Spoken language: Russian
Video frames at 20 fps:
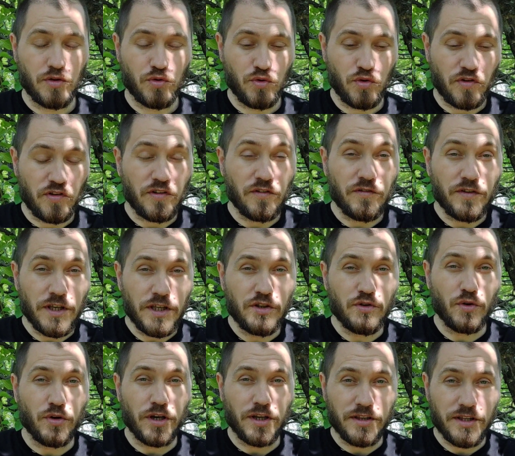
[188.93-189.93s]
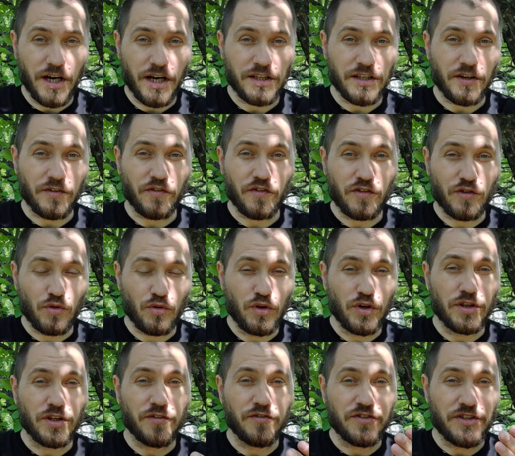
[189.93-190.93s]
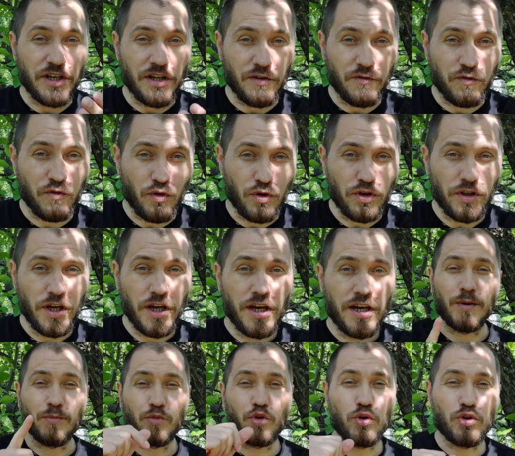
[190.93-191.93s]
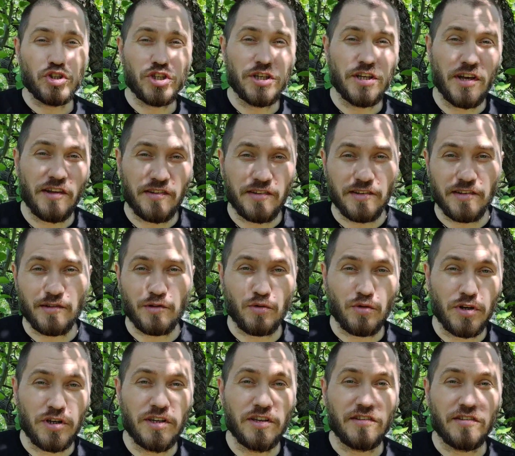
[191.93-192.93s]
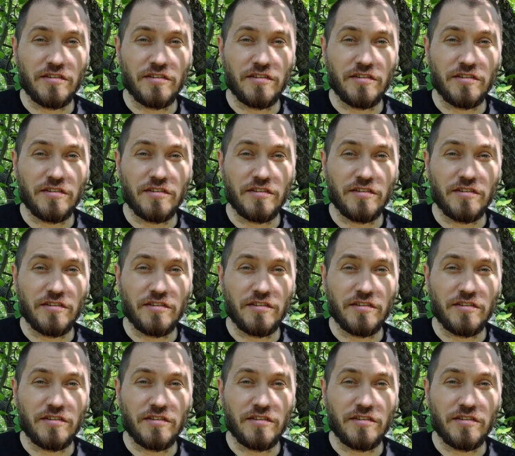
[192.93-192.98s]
То есть видеоредактор, встроенный в телефон, там тоже есть настройки